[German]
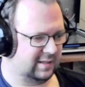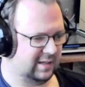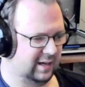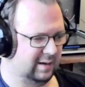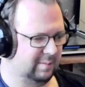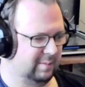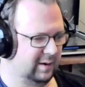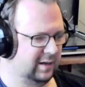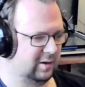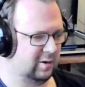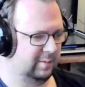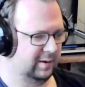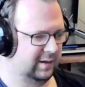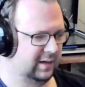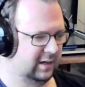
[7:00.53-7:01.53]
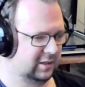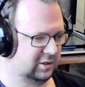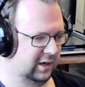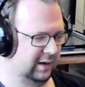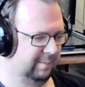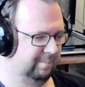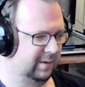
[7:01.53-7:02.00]
gerne mal in die Kommentare
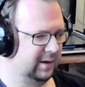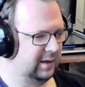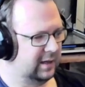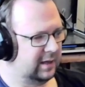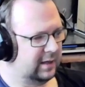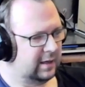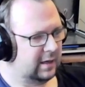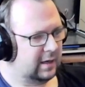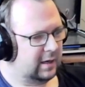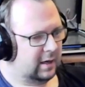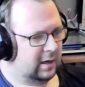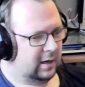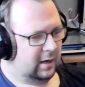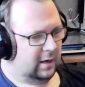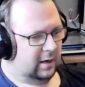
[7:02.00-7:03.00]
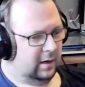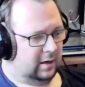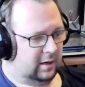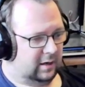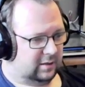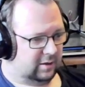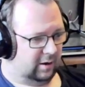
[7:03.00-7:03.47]
schreiben.
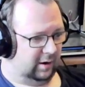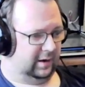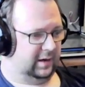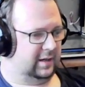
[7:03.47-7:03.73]
So,